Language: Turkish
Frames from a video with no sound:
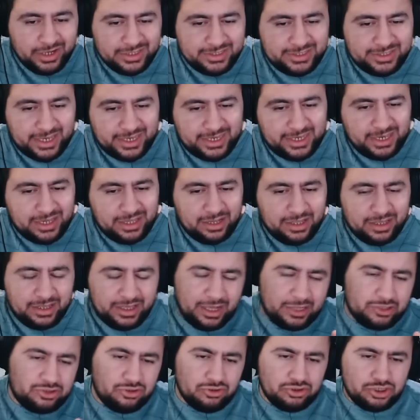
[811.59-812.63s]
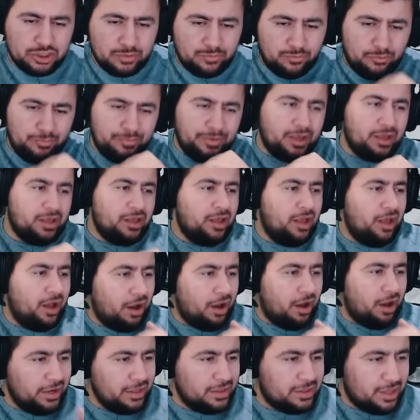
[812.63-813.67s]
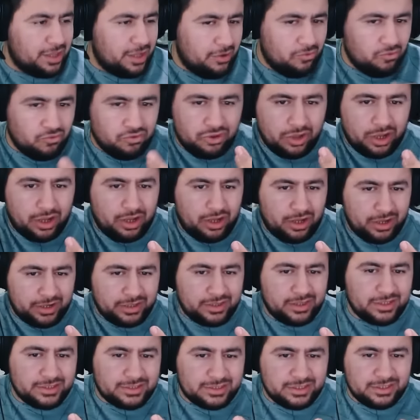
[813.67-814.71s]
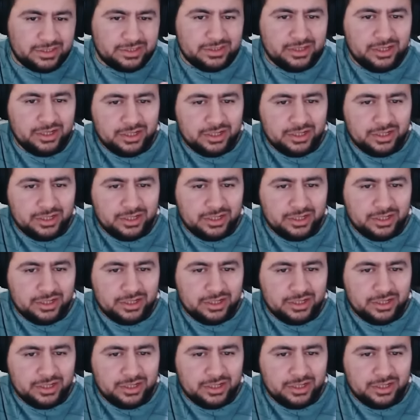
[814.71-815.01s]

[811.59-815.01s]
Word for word: teker yani sonuçta bu bir harita utak haritasının